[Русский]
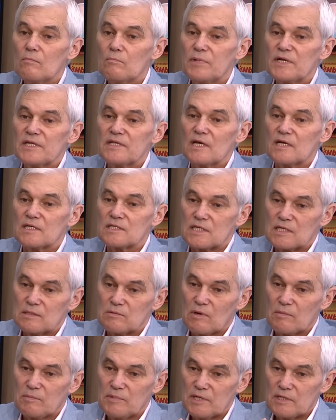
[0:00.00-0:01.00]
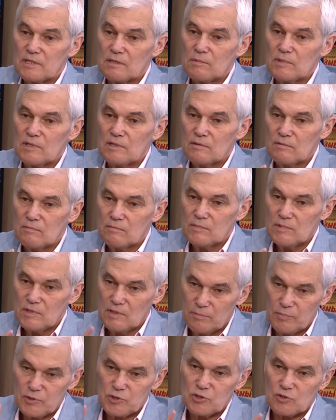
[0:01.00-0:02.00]
британским объектам
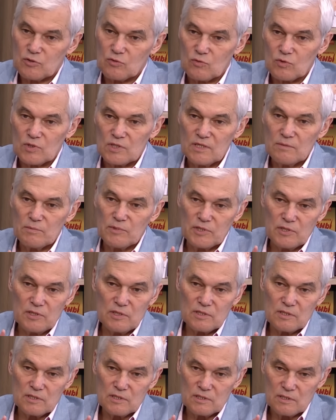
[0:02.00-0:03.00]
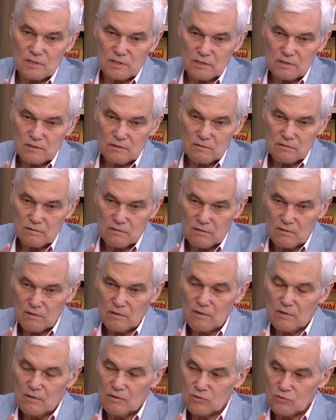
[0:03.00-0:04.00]
и подчеркнул где бы они ни находились.
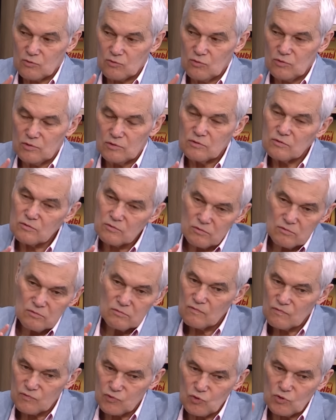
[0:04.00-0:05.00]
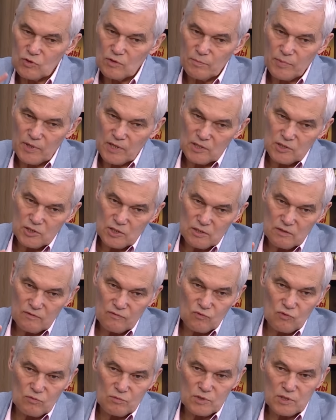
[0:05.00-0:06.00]
То есть в зоне поражения,
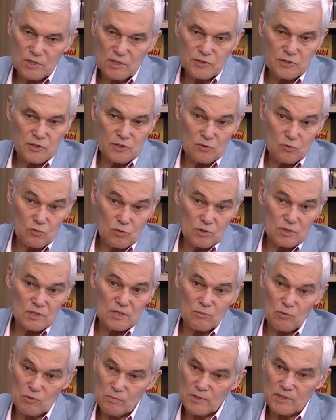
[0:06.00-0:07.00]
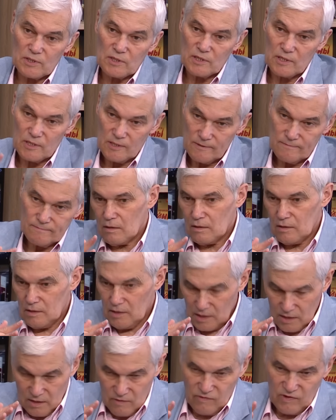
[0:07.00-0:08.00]
в том числе и территории самой Британии. И
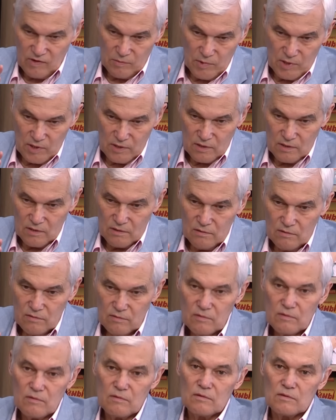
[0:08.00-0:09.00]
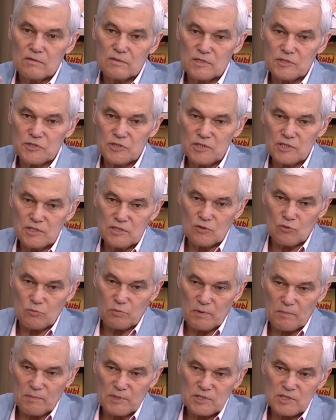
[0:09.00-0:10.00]
одновременно начались
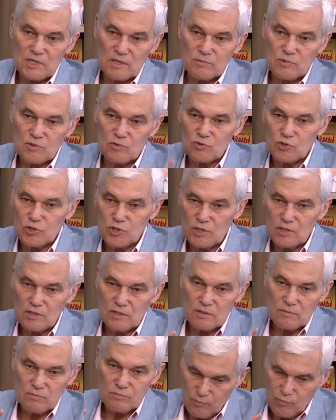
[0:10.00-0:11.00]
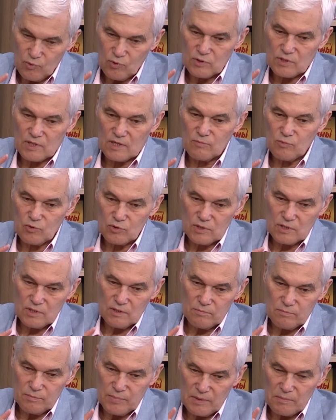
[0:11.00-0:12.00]
крупномасштабные учения по
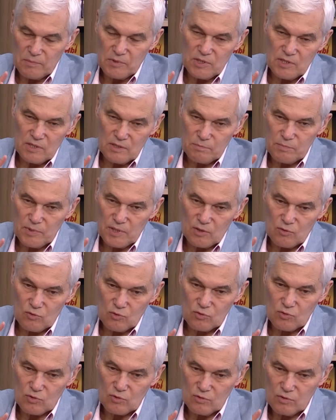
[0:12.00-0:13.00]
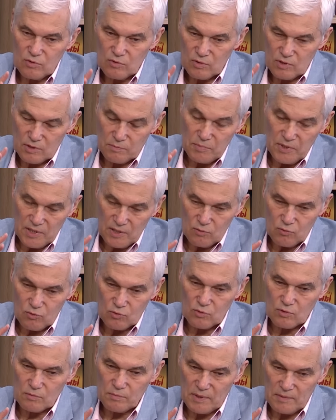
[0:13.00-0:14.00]
отработке применения переходу, к
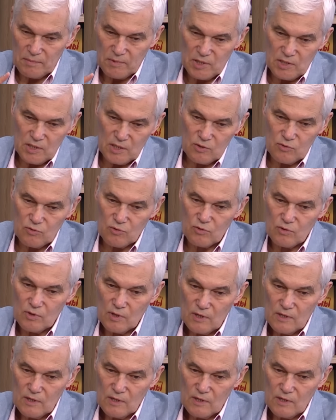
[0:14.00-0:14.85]
переходу к применению